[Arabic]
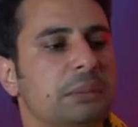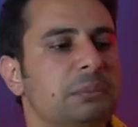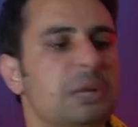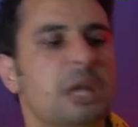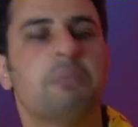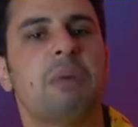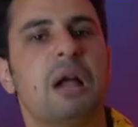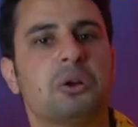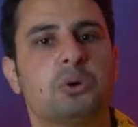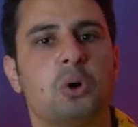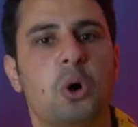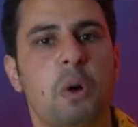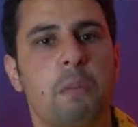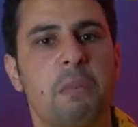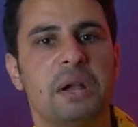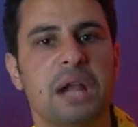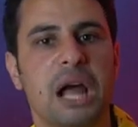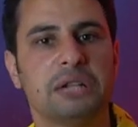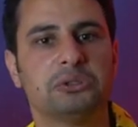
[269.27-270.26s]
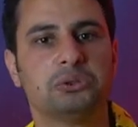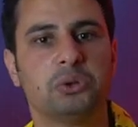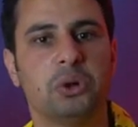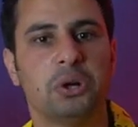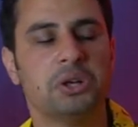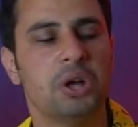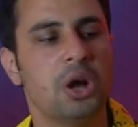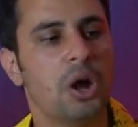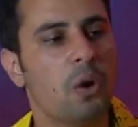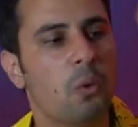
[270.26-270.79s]
من البلكون من
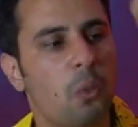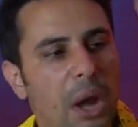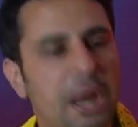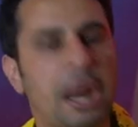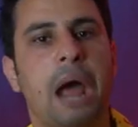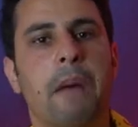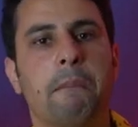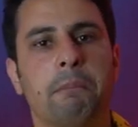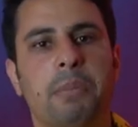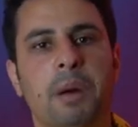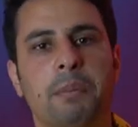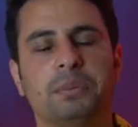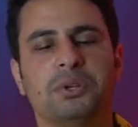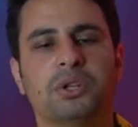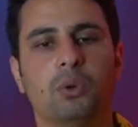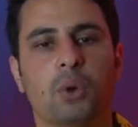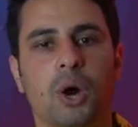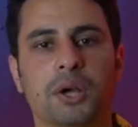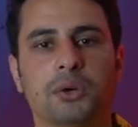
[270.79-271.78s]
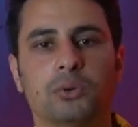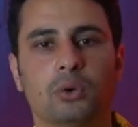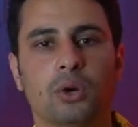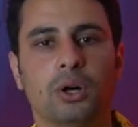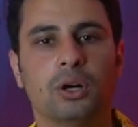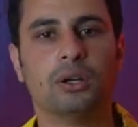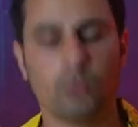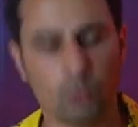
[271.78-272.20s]
عندكم وانا عم ببكي وانوح